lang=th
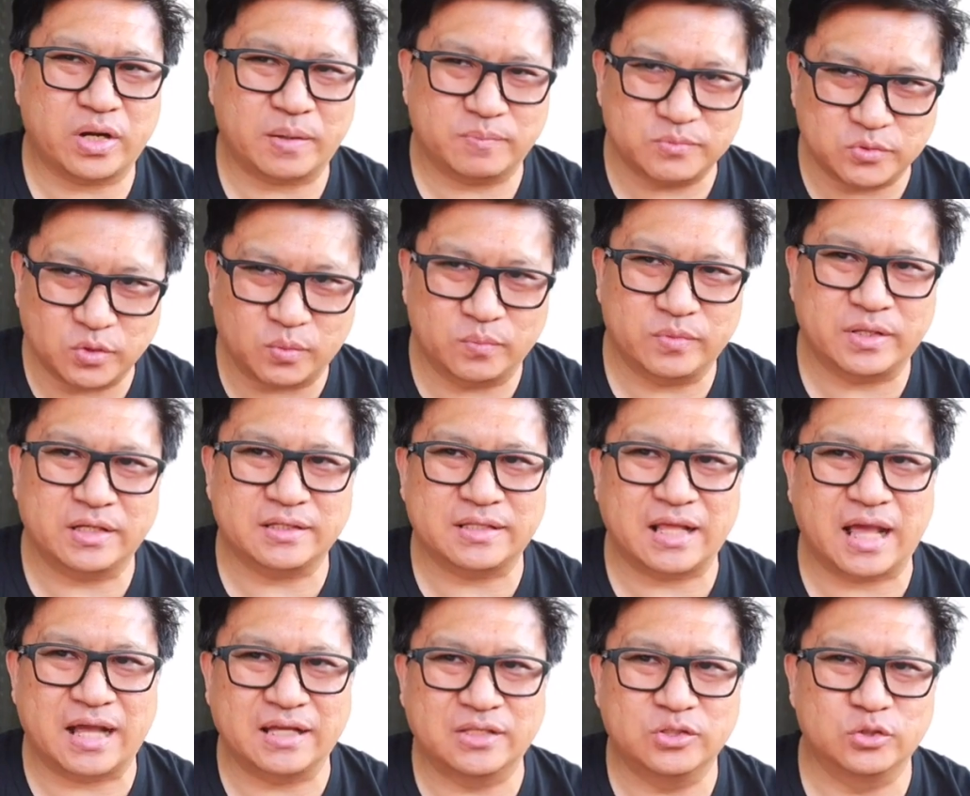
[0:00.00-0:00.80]
รับชมทั้
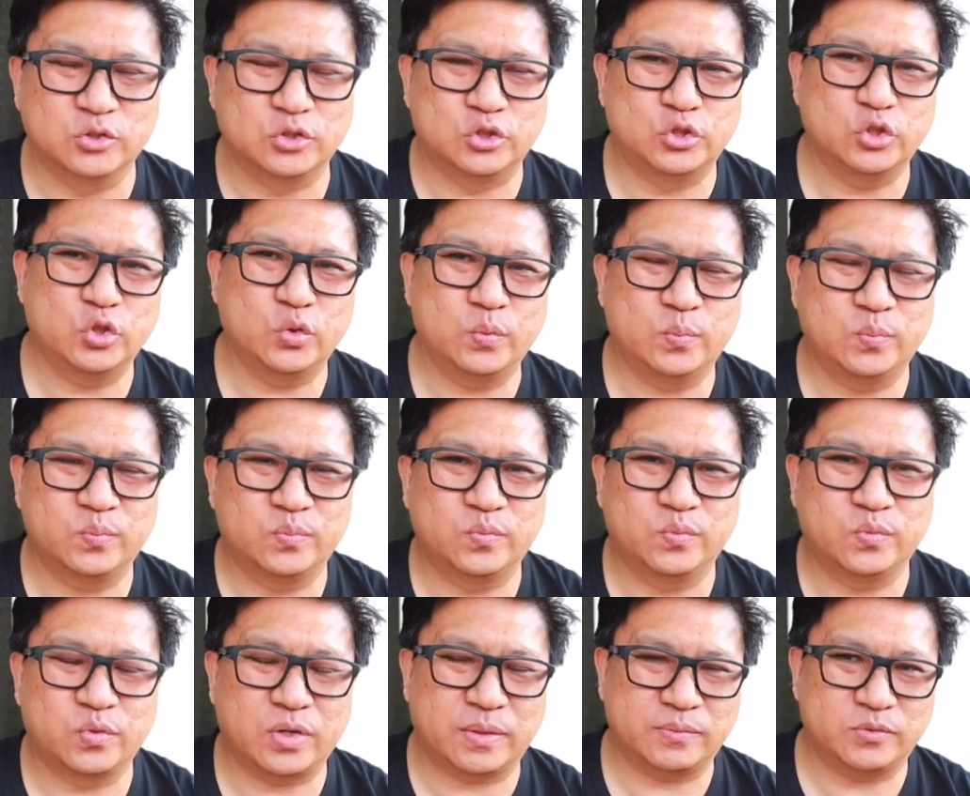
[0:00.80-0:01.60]
งทาง YouTube
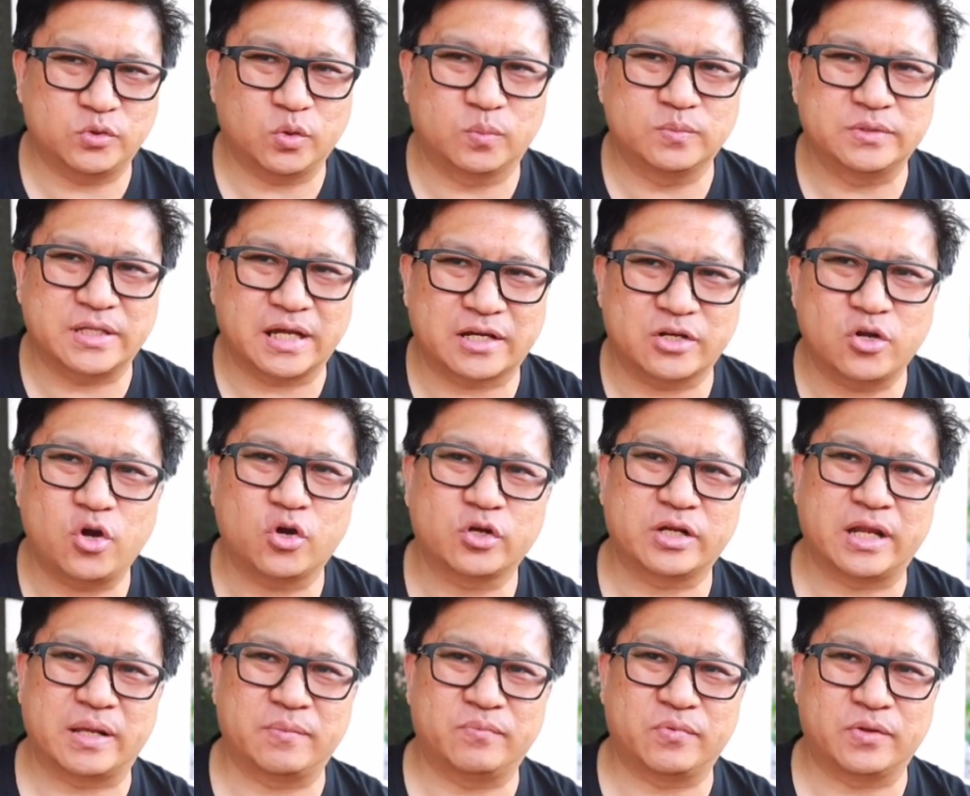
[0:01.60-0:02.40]
รับชมจากนอ
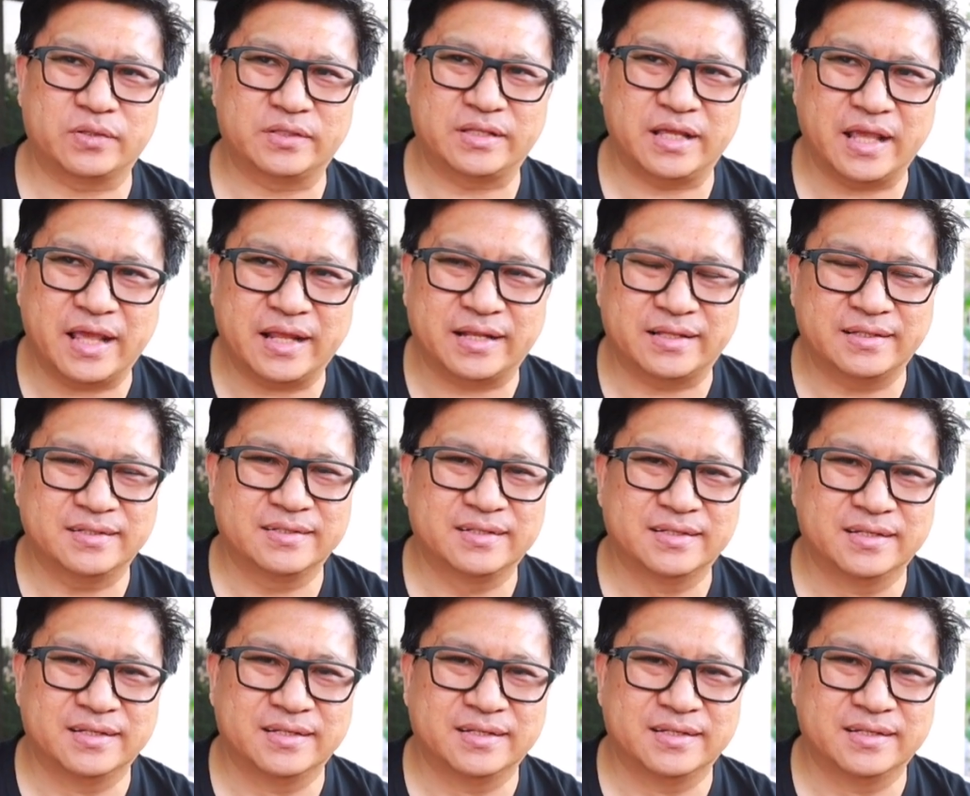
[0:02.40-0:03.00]
กในประเทศ